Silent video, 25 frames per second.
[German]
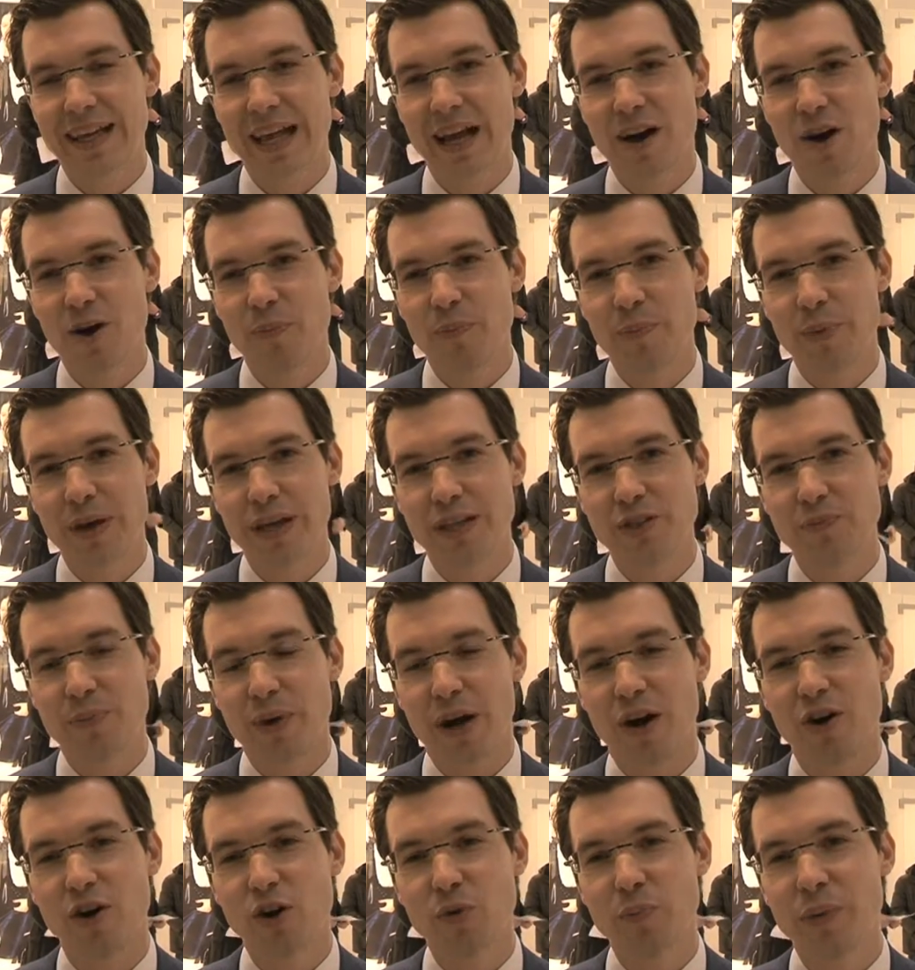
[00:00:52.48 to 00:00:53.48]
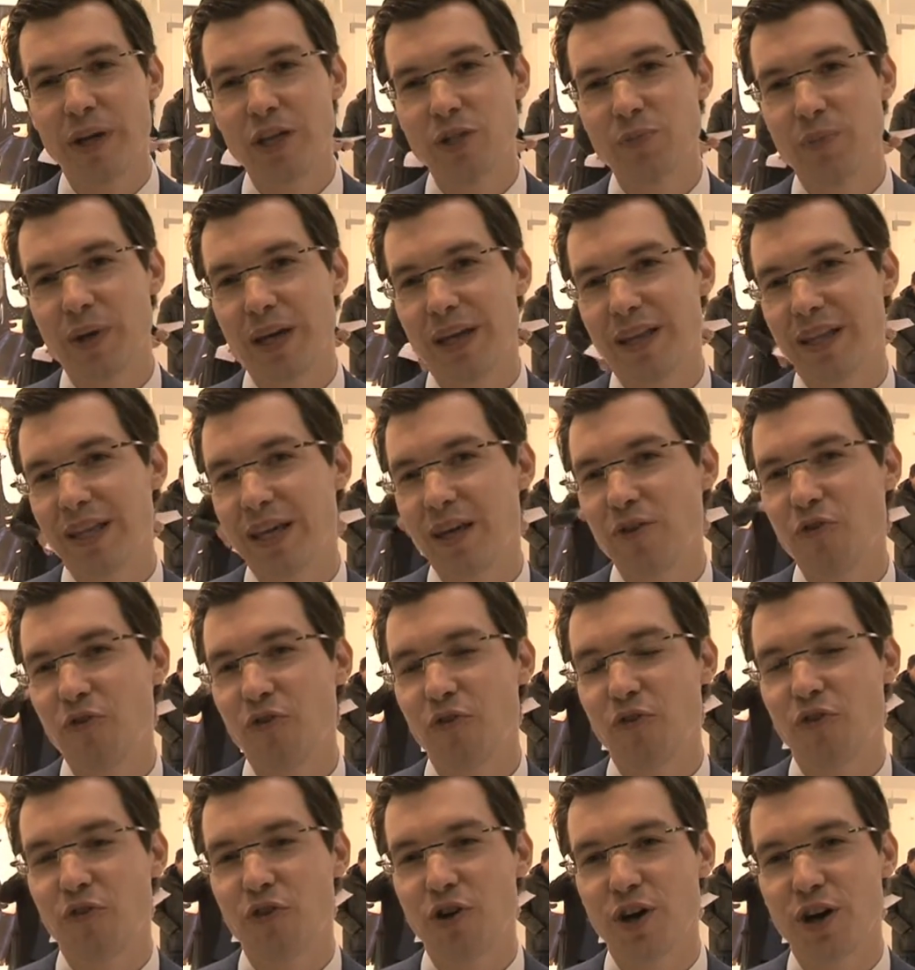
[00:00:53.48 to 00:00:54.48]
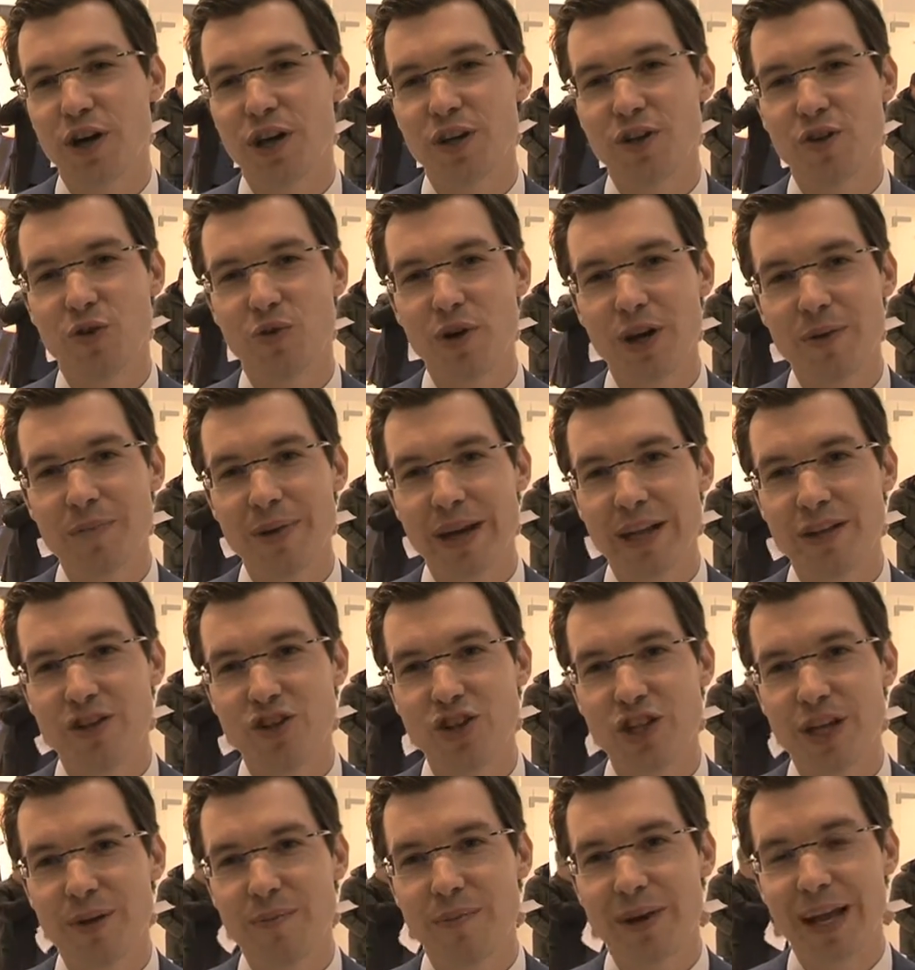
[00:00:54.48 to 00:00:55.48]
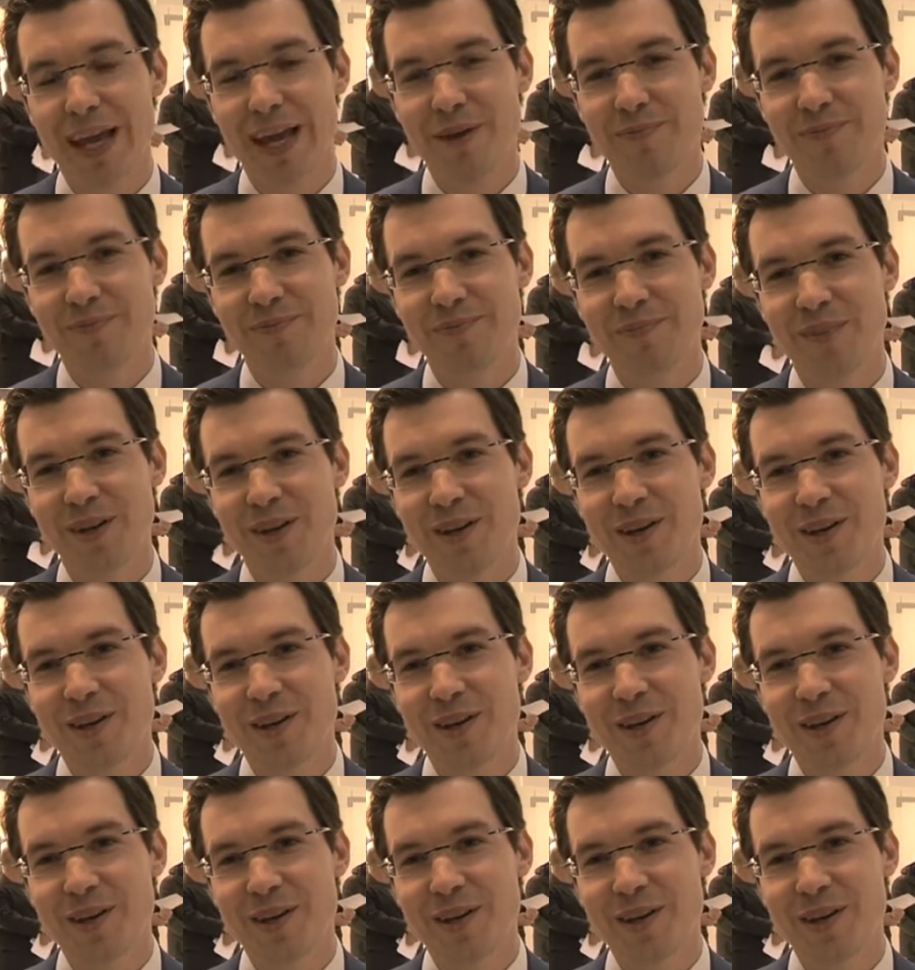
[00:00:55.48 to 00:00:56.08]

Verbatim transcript: glaube, es braucht Perspektiven für junge Menschen im Leben